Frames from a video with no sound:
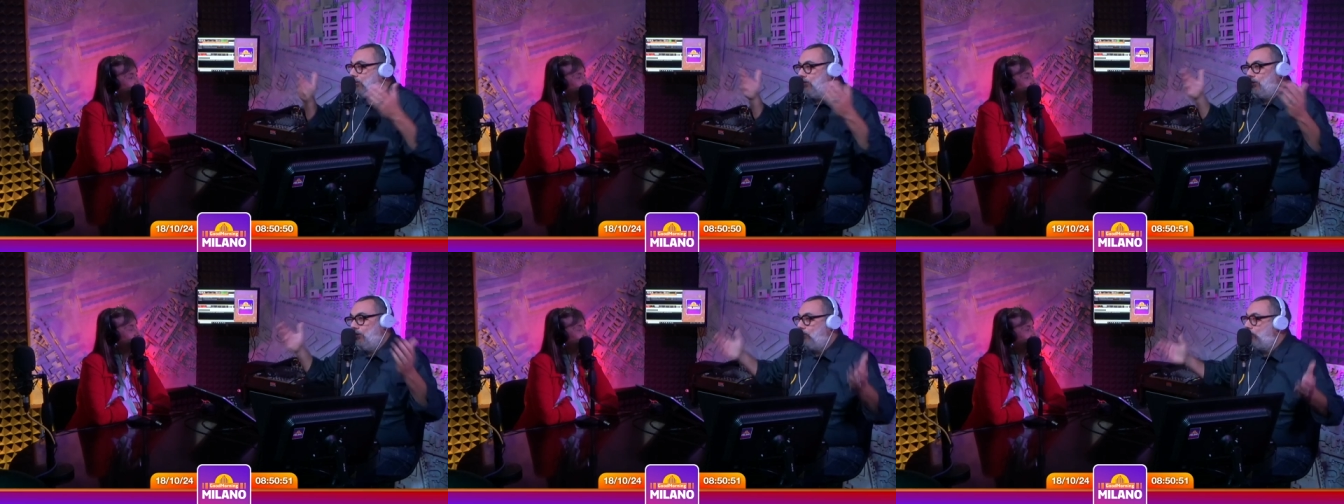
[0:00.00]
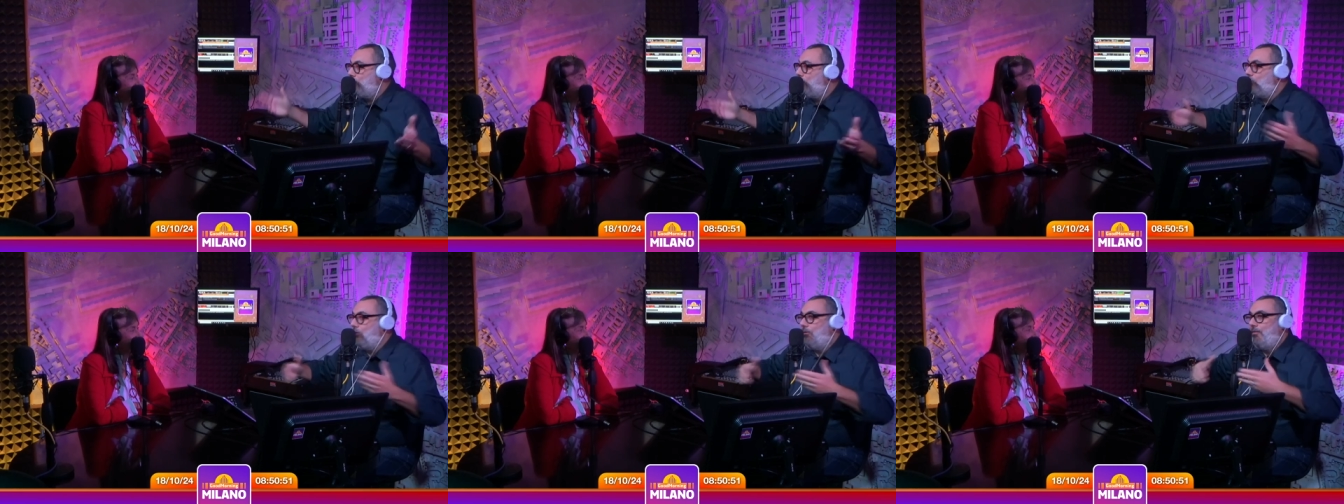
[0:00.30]
lo
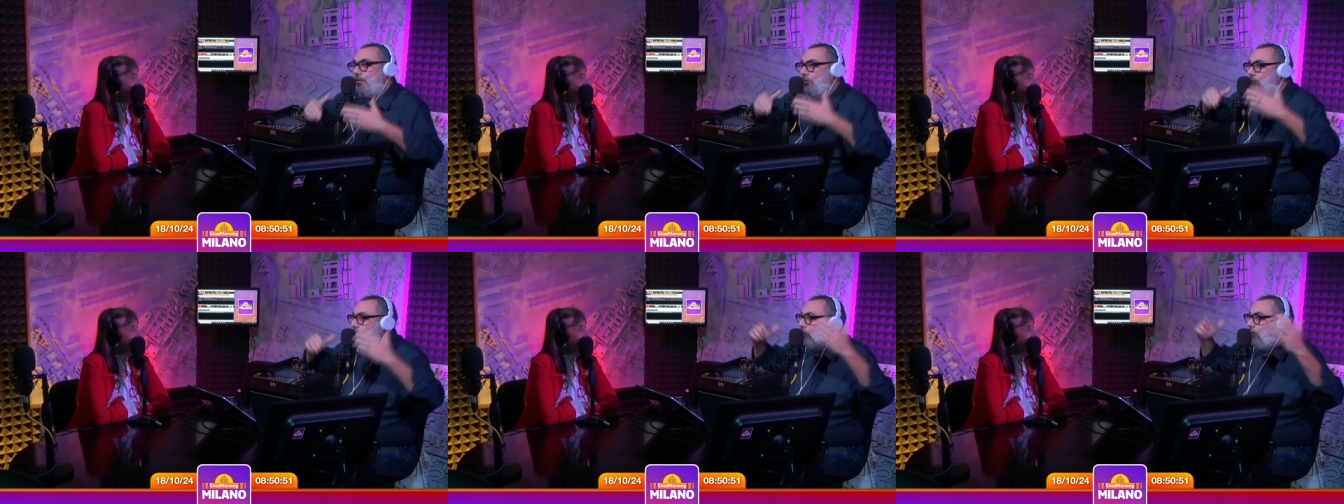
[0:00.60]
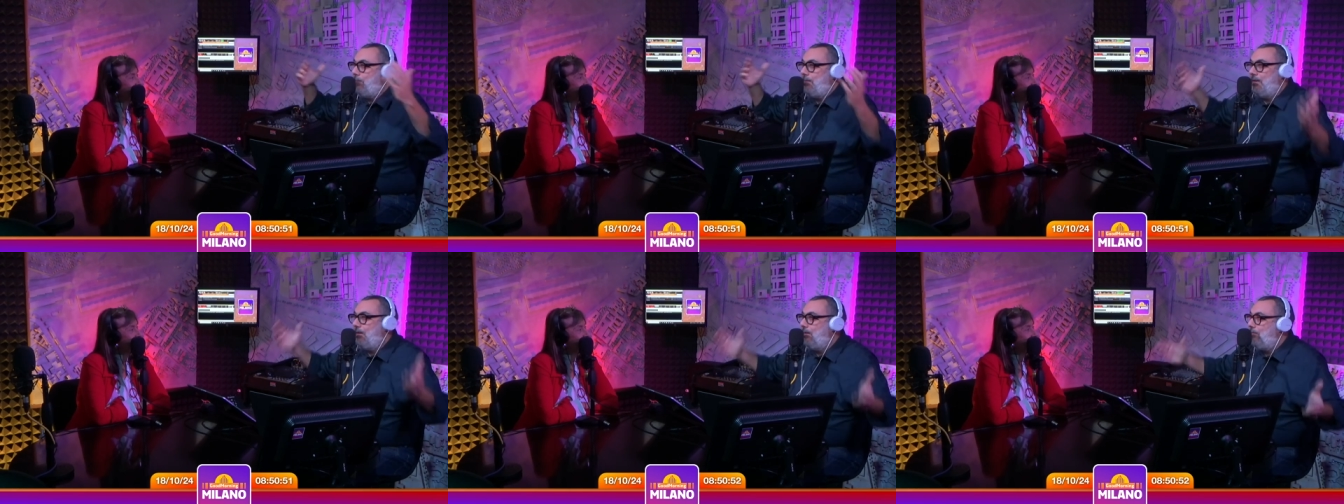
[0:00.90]
so, te l'ho fatto
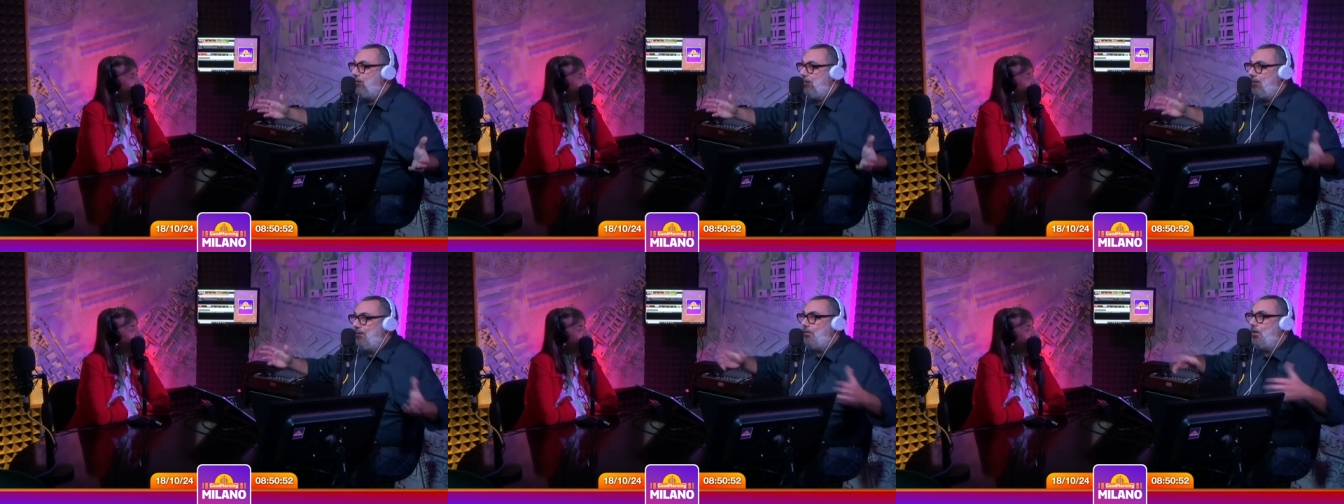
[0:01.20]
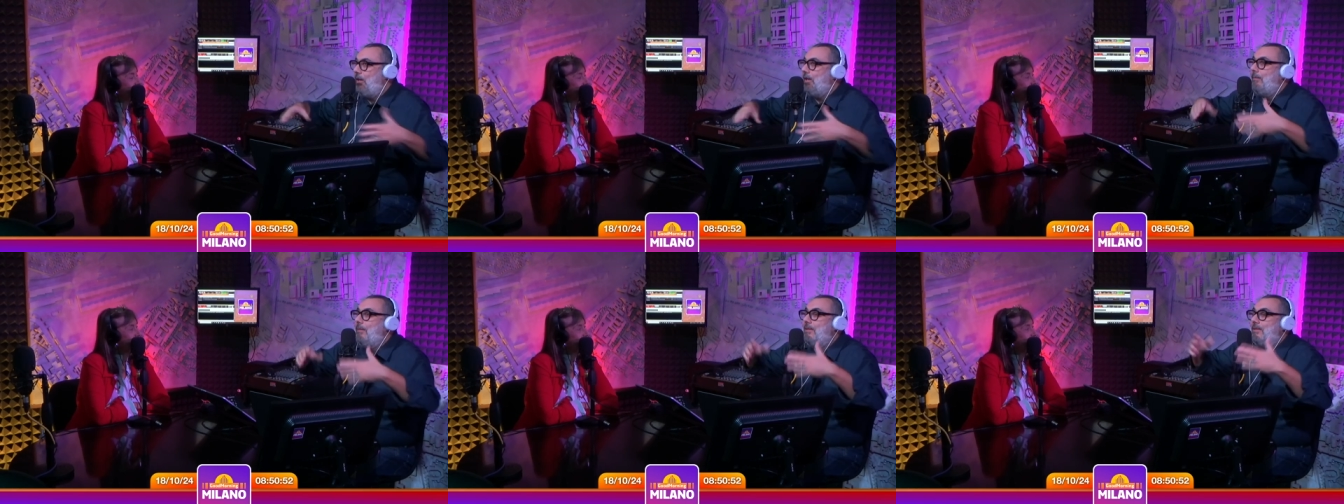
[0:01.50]
ripetere mille
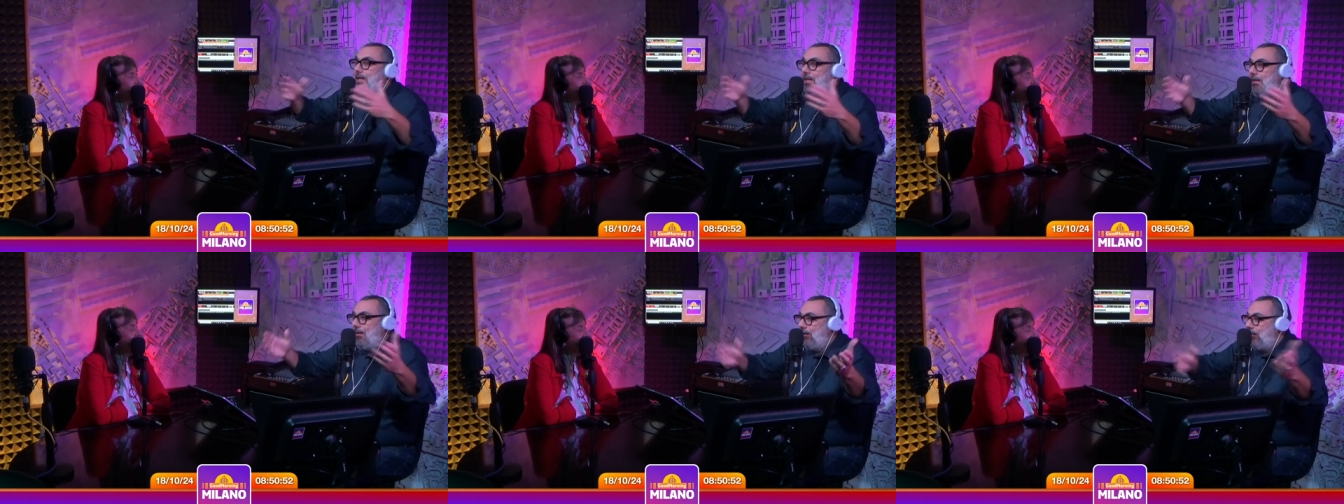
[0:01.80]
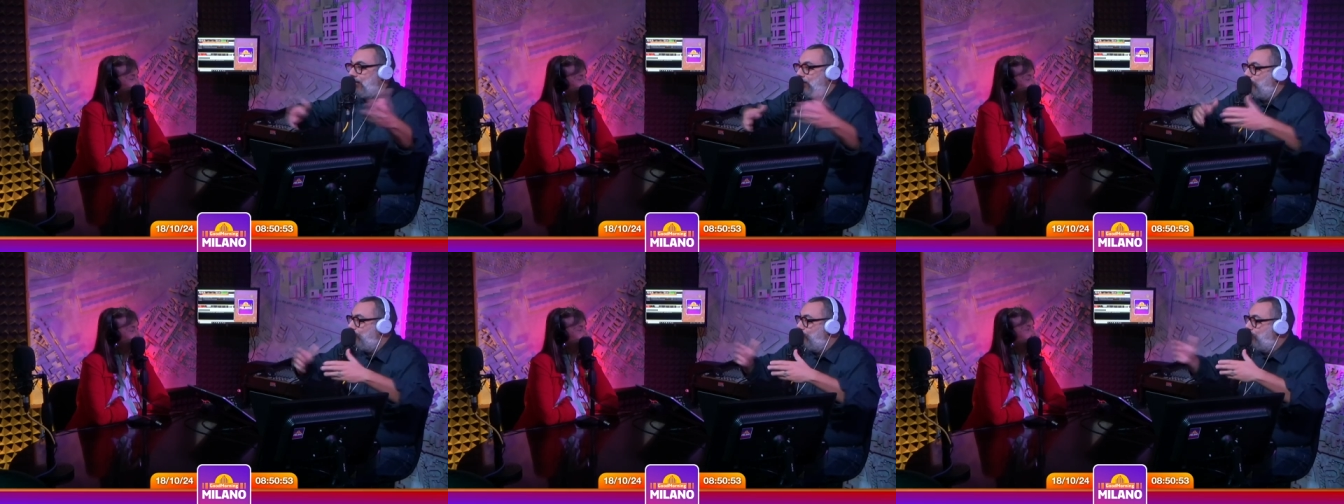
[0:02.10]
volte, ma sai, la radio è